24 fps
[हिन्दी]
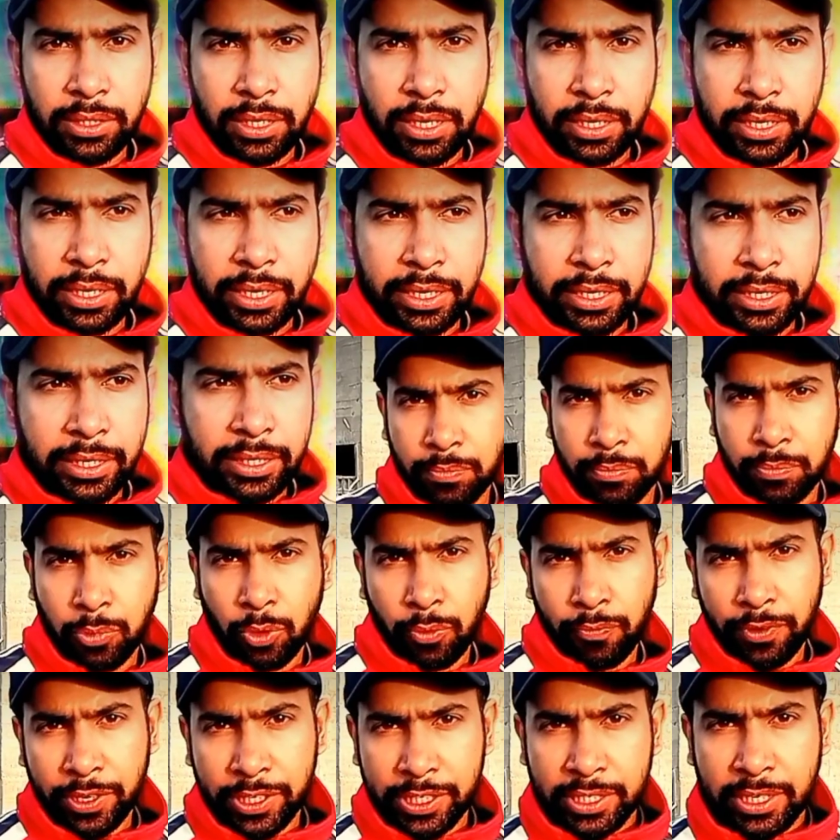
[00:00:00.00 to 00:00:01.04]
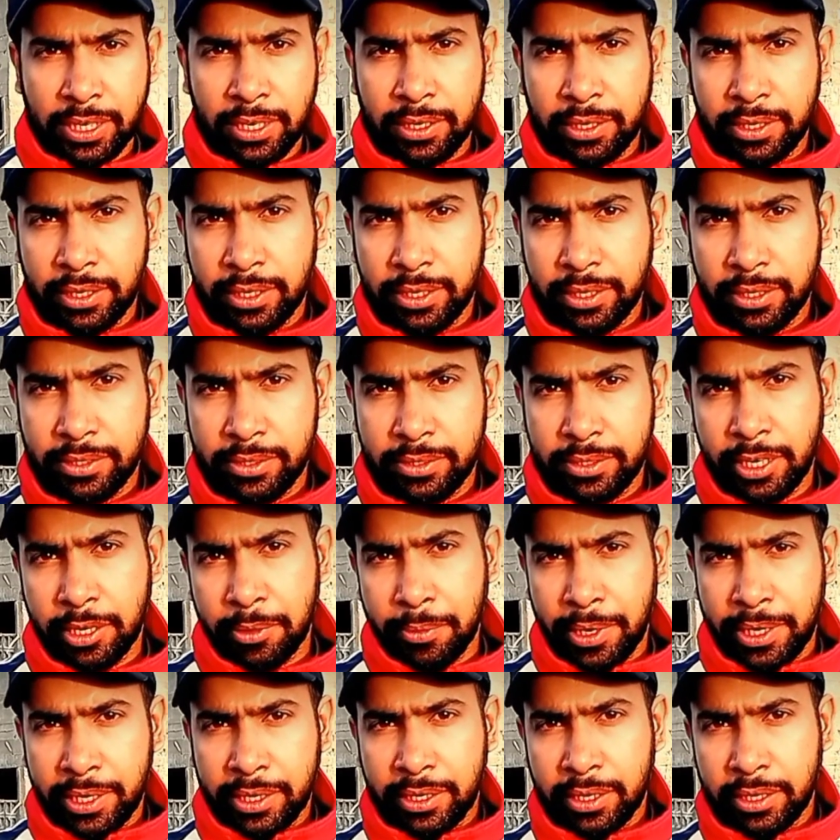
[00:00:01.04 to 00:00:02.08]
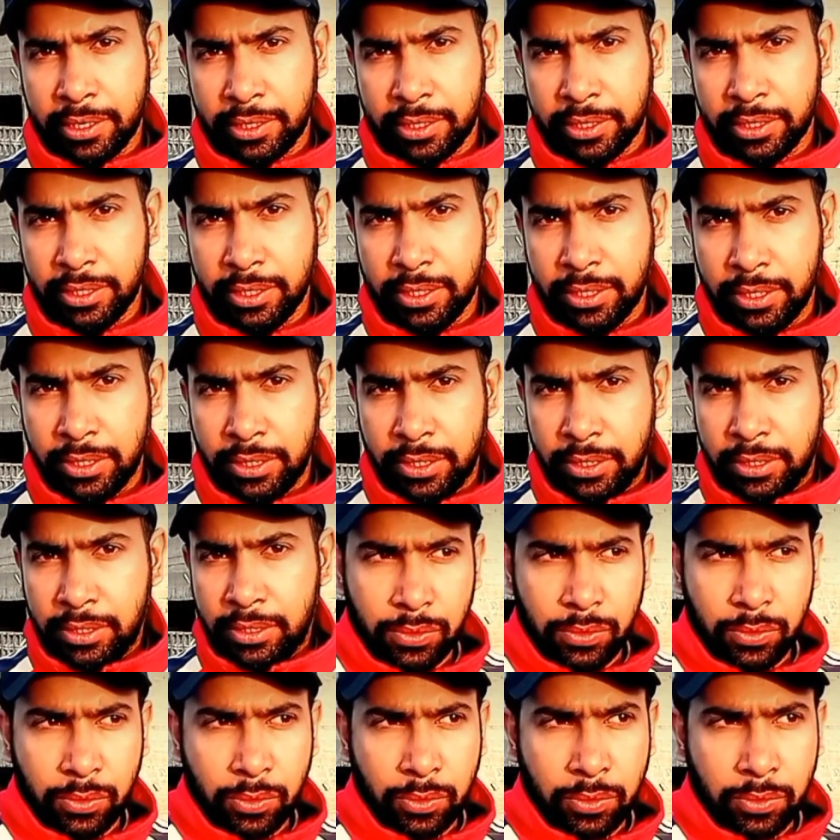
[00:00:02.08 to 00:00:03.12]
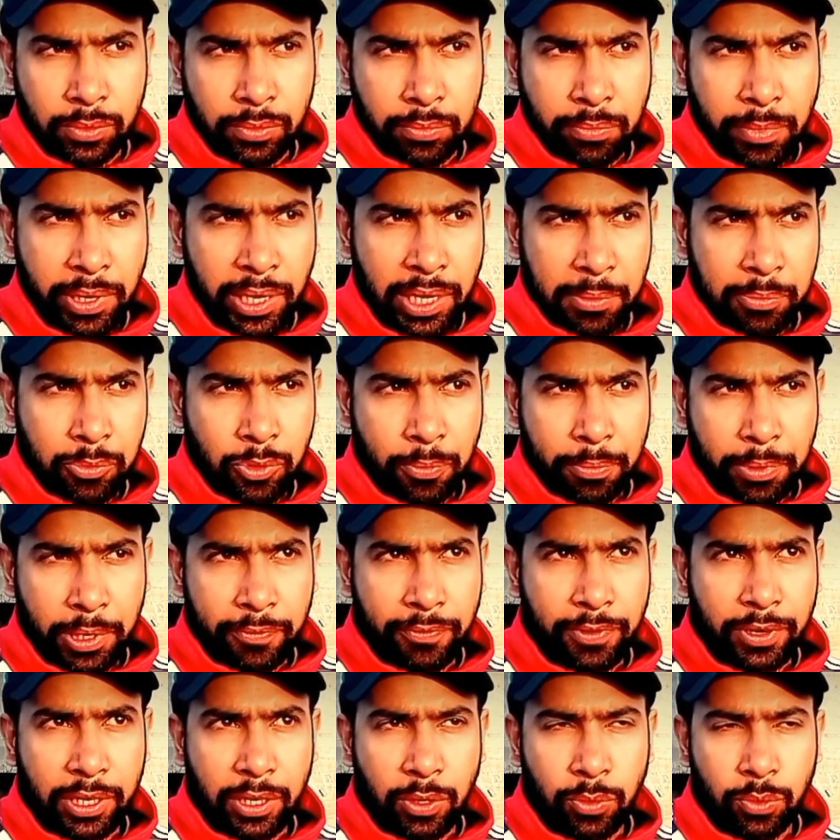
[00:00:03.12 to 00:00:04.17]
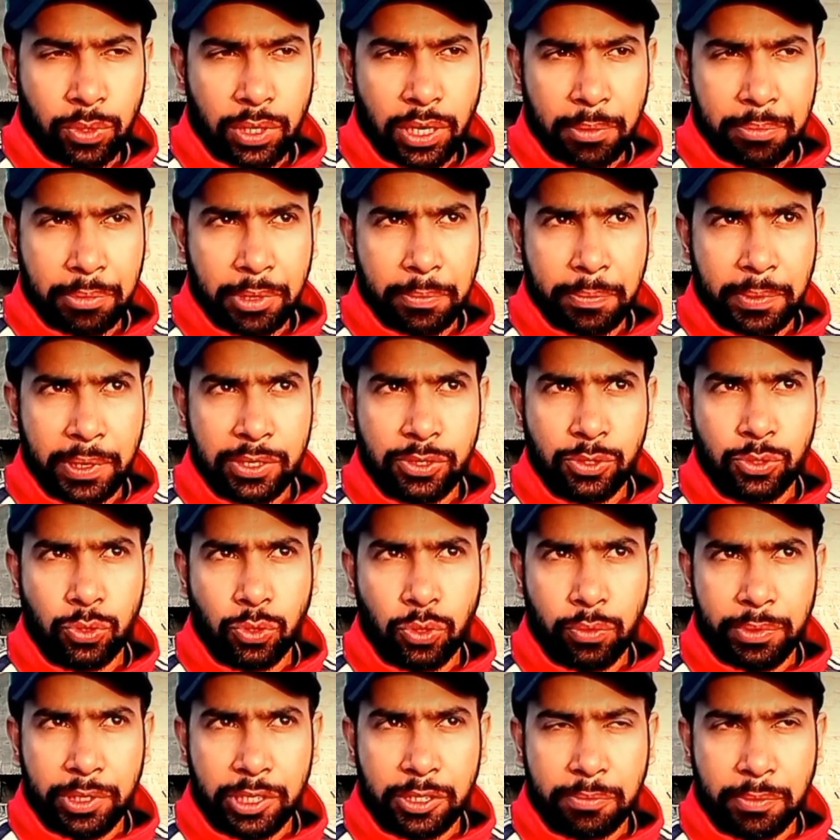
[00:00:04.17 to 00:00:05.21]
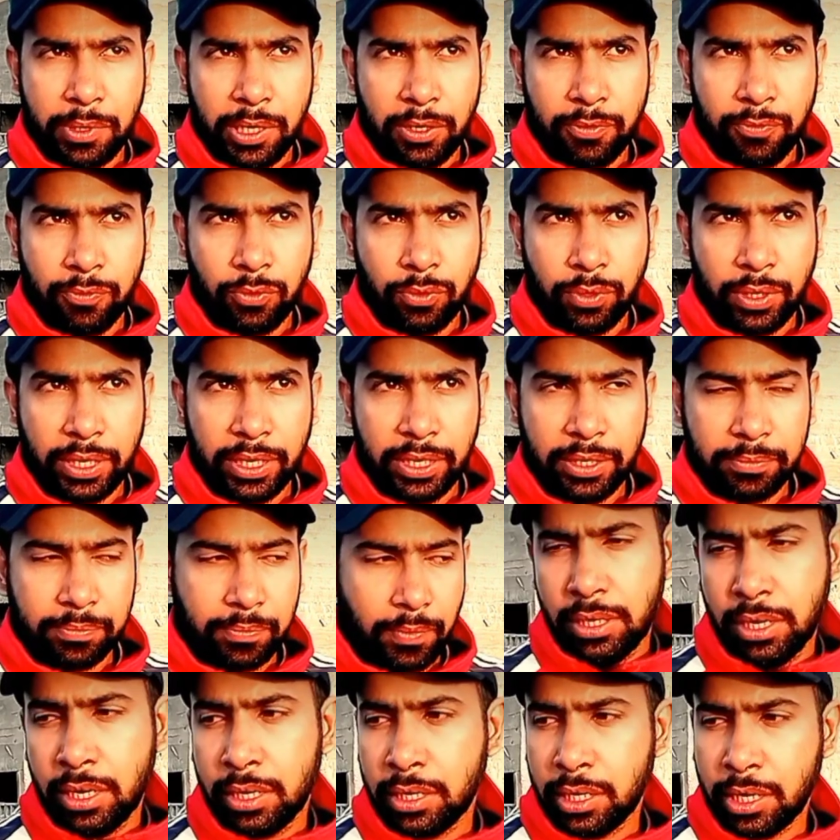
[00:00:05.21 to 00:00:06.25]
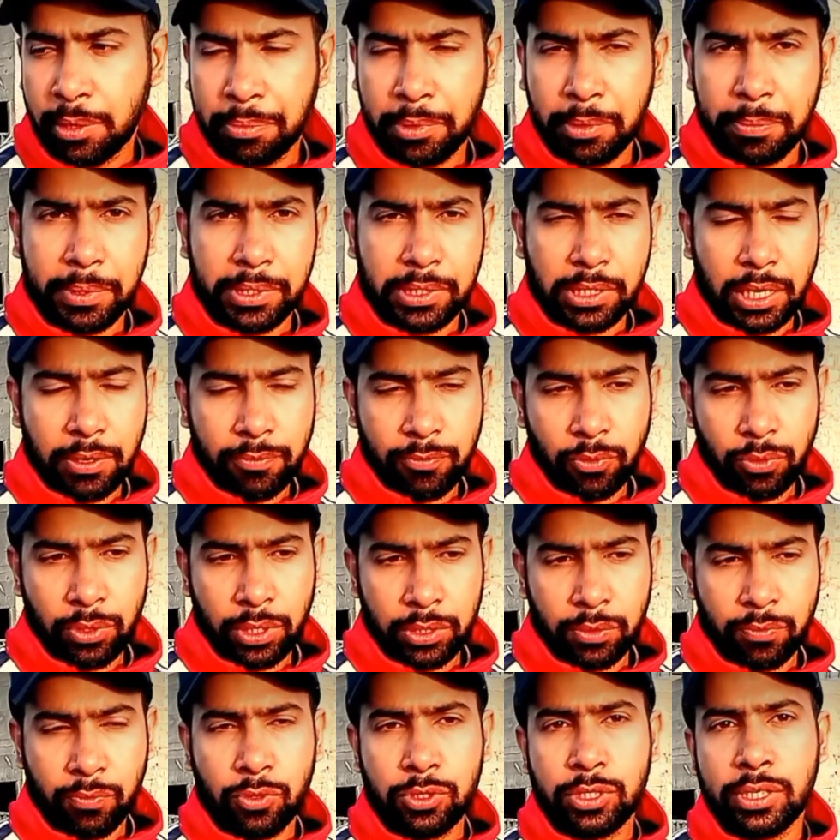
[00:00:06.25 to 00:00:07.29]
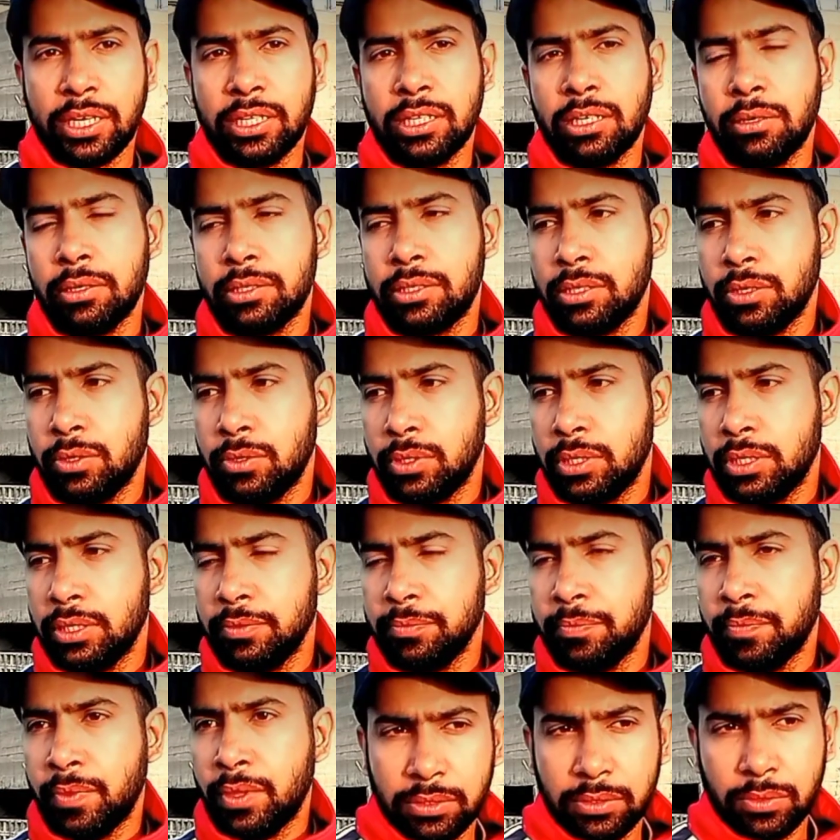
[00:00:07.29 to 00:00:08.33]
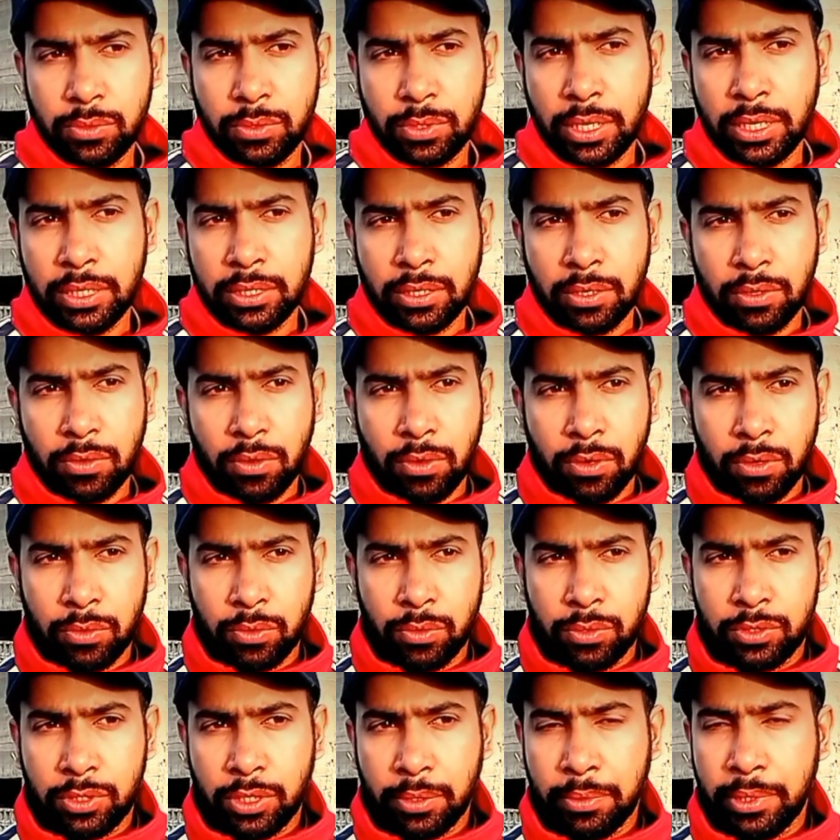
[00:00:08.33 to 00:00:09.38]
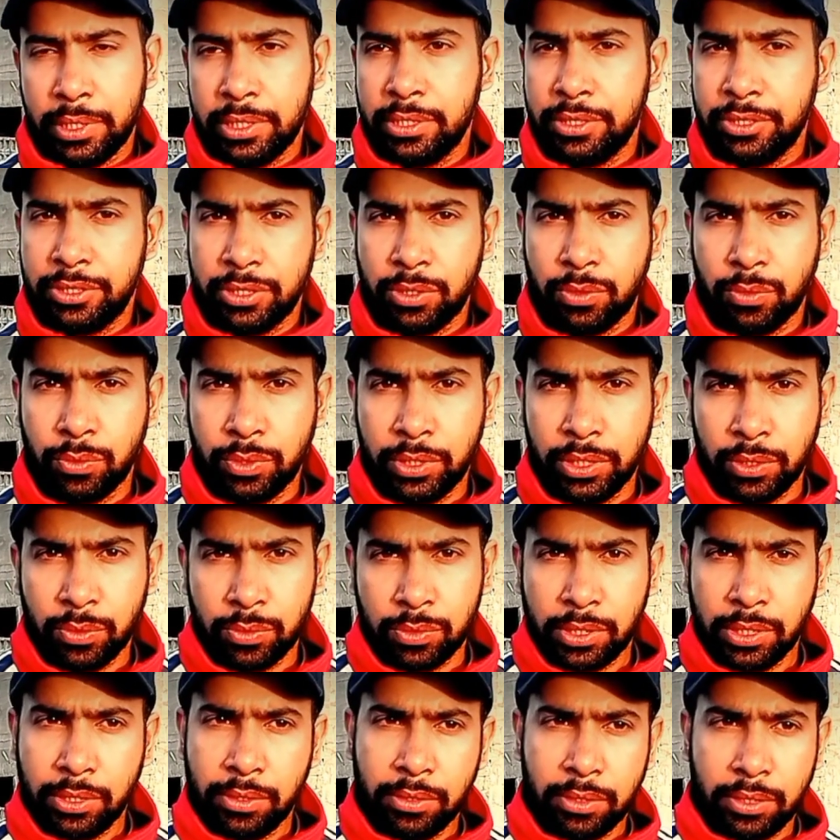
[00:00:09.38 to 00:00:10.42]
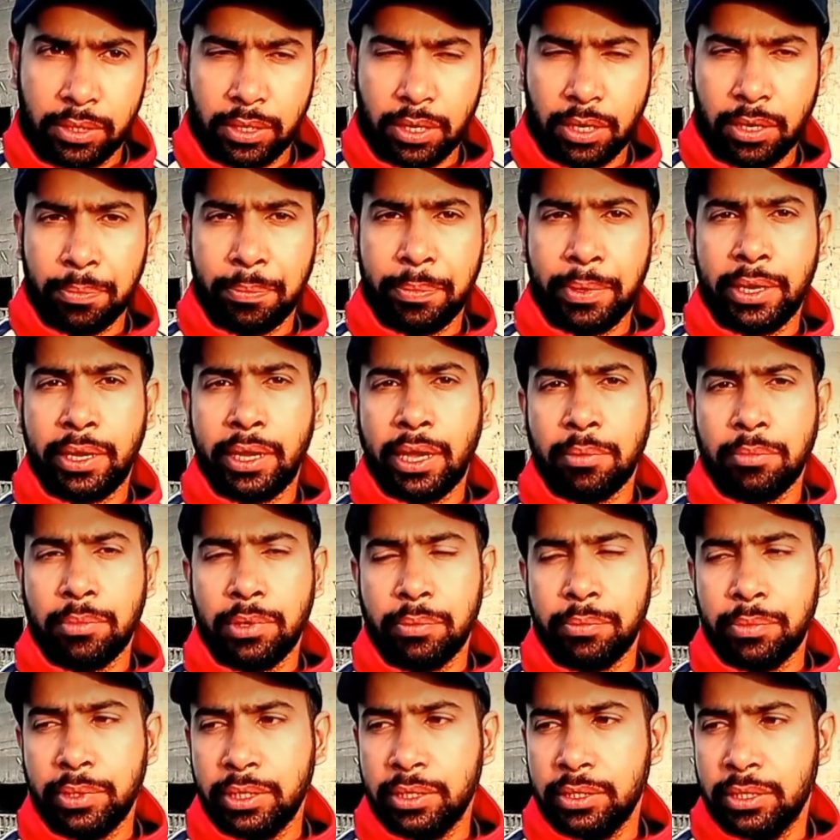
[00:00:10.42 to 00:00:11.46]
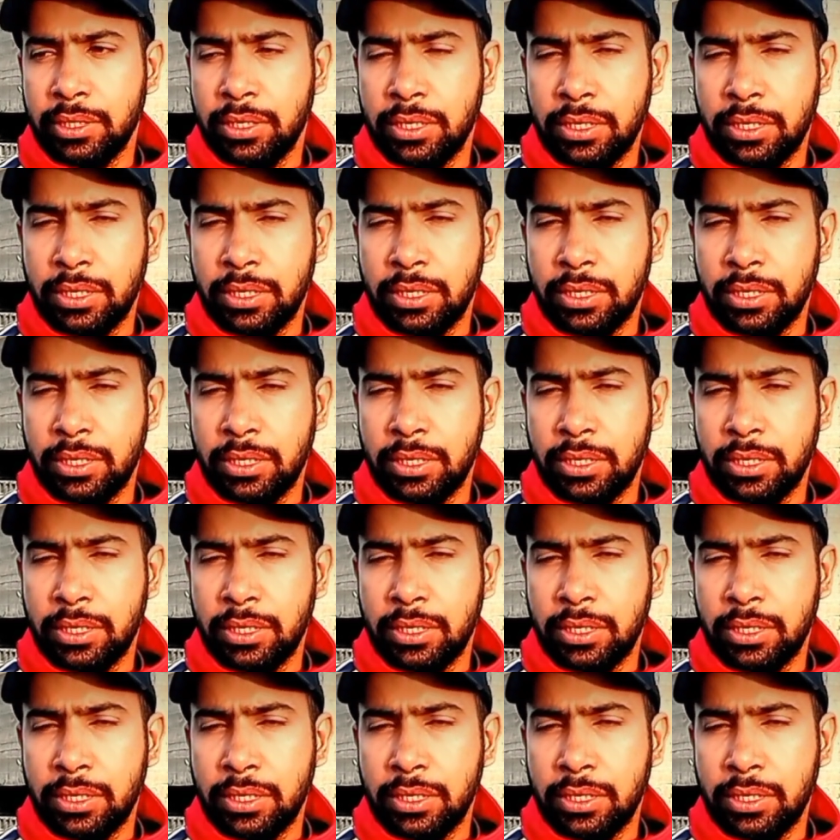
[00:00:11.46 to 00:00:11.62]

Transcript: ताकि प्रोफेशनल लगे सिनेमैटिक लगे तो मैं आपको प्रेफर करूँगा आपके पास जो भी स्मार्टफोन है अगर आपके पास आईफोन है तो वो ज़्यादा अच्छा होगा उसके अंदर ऑटो स्टेबलाइजेशन होती है उसके अपने कैमरे में